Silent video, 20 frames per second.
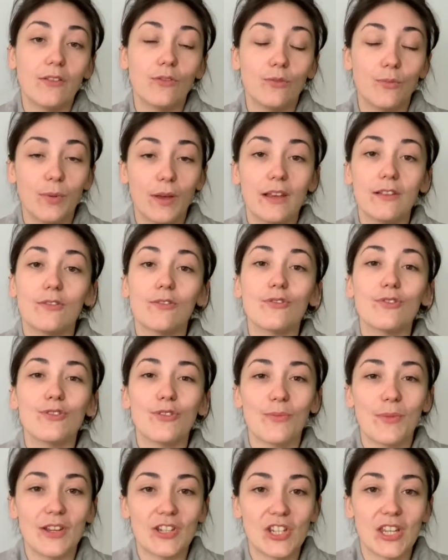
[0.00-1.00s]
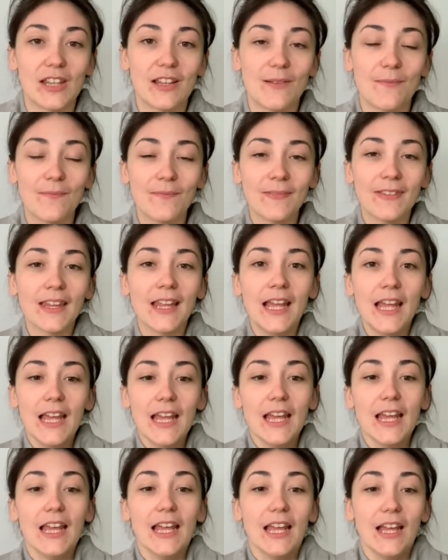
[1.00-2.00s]
donc présents sur ma chaîne.
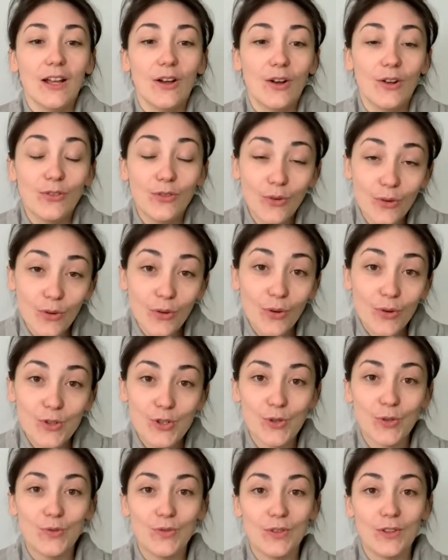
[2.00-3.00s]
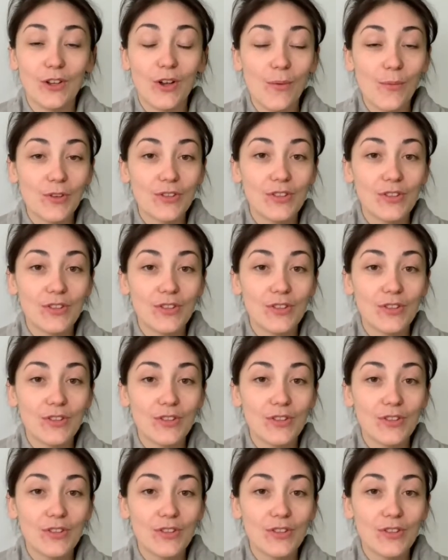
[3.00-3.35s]
Donc aujourd'hui, comment